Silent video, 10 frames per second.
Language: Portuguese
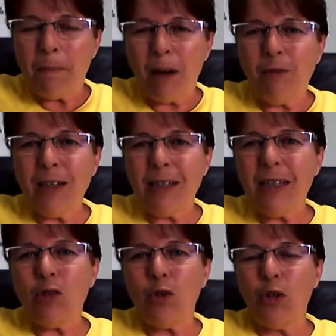para fazer
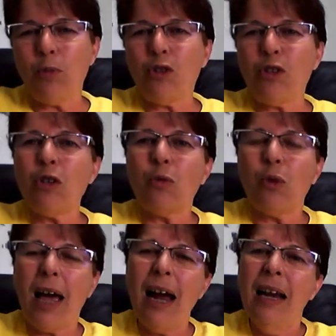esse ônibus
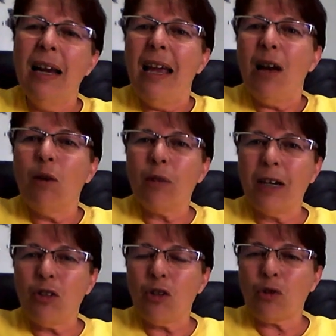circular. É um
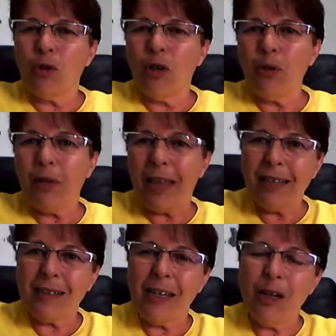grande sonho que é
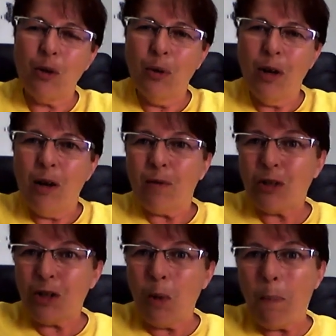seu,
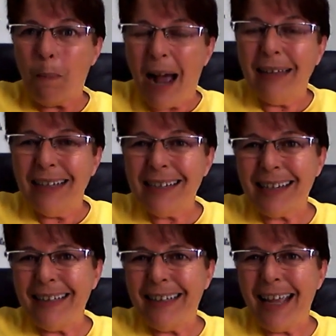você é o pai
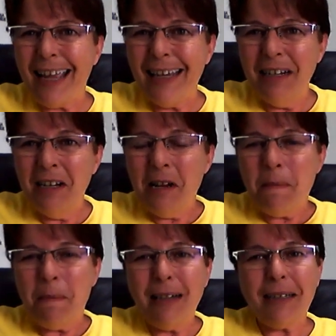dessa ideia,
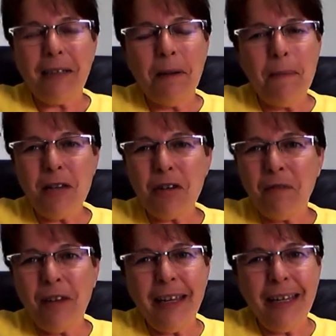mas que também já
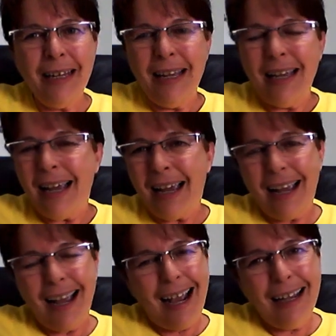vem
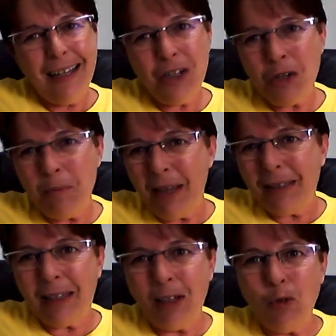
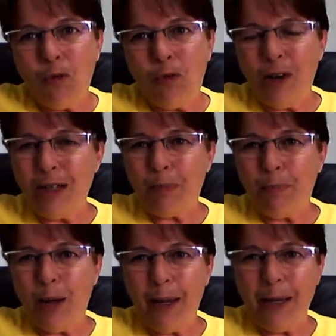arregimentando fãs
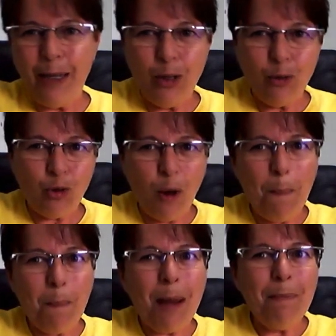por aí, eu sou a
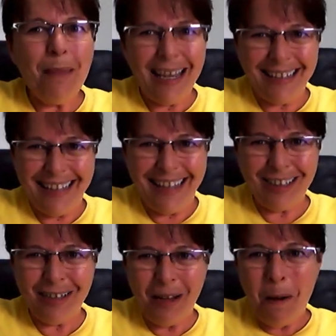primeira
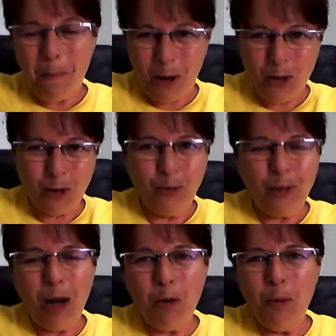delas. Pode
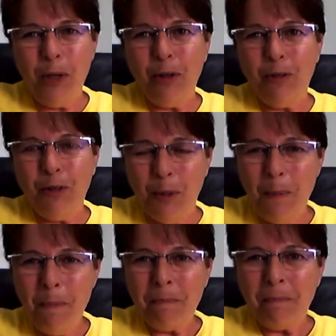contar comigo, viu?